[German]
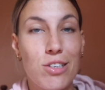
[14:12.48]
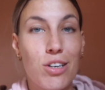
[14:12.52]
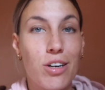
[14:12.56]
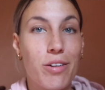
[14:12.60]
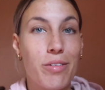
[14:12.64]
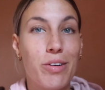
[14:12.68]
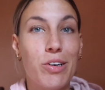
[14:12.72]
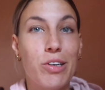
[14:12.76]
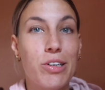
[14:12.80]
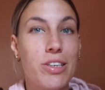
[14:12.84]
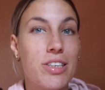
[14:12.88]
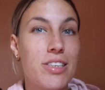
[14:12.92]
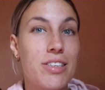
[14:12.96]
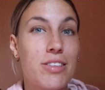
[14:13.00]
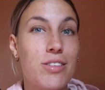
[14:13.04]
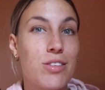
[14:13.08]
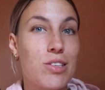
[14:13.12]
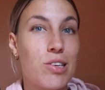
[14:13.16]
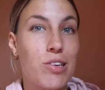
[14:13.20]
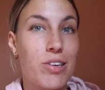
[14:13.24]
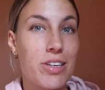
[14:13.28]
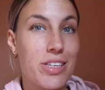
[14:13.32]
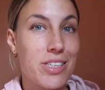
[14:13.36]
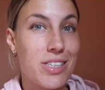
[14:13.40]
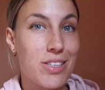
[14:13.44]
So, Leute,
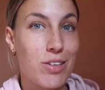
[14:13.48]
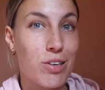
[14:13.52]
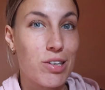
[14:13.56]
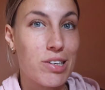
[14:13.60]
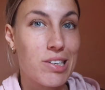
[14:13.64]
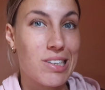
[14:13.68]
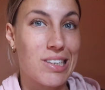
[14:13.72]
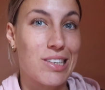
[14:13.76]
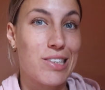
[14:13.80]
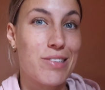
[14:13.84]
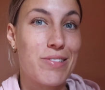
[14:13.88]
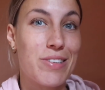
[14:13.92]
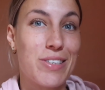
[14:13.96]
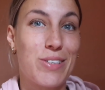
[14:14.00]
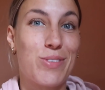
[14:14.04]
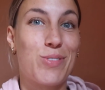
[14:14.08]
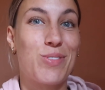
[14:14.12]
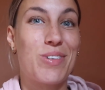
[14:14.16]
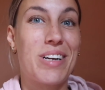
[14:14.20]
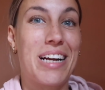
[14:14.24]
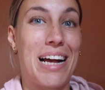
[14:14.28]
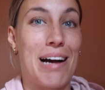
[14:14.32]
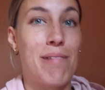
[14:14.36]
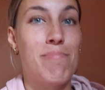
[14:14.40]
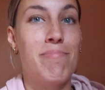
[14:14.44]
sorry, ich sehe heute aus wie so
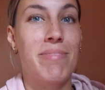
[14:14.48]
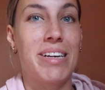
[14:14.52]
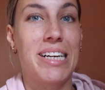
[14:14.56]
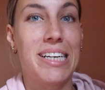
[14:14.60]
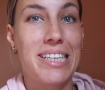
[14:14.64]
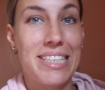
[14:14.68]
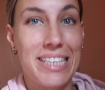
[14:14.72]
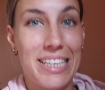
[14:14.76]
ein Gammler.